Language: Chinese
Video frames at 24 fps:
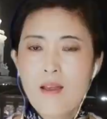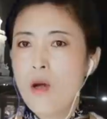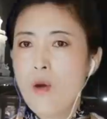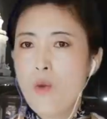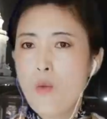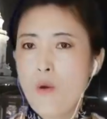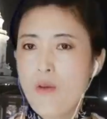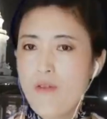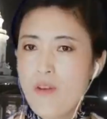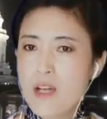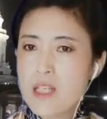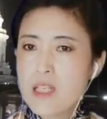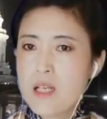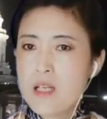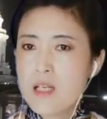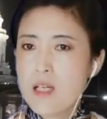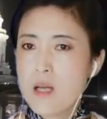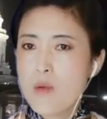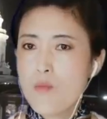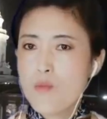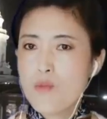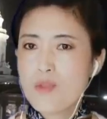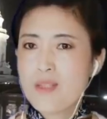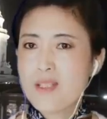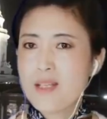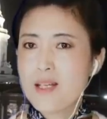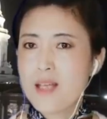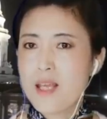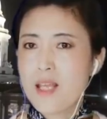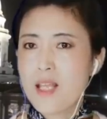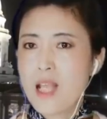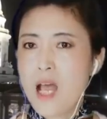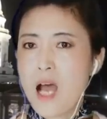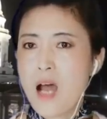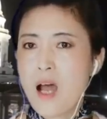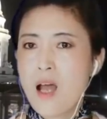我发现这穆斯
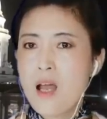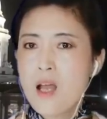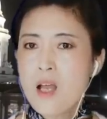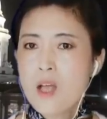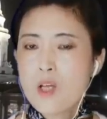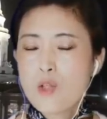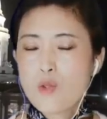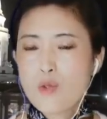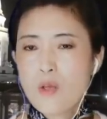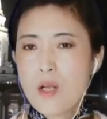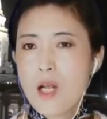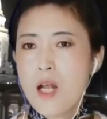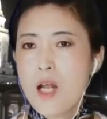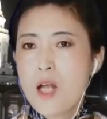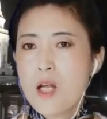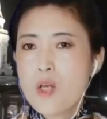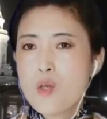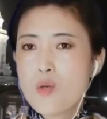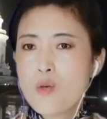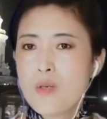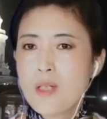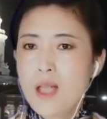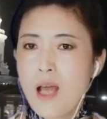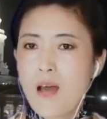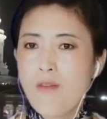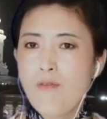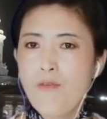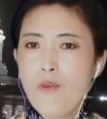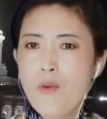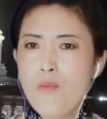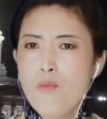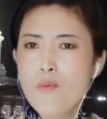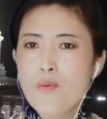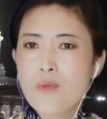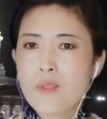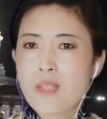林呢，虽然说它
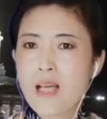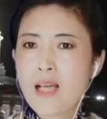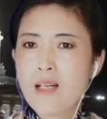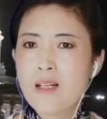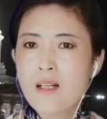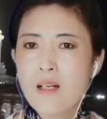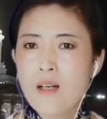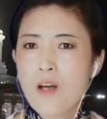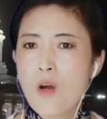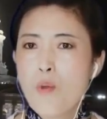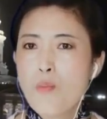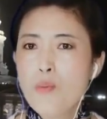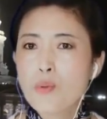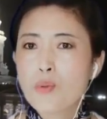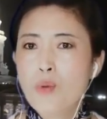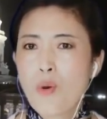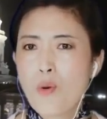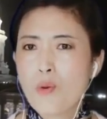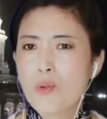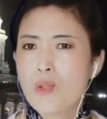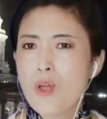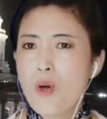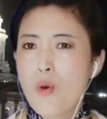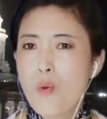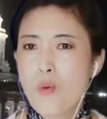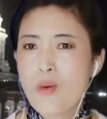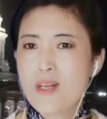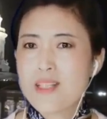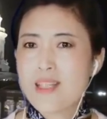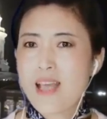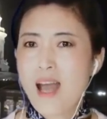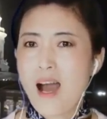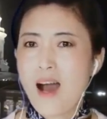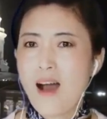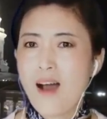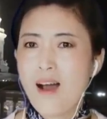分布在各个不同的国
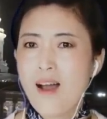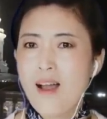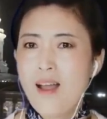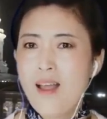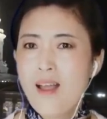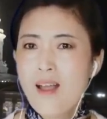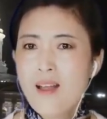家，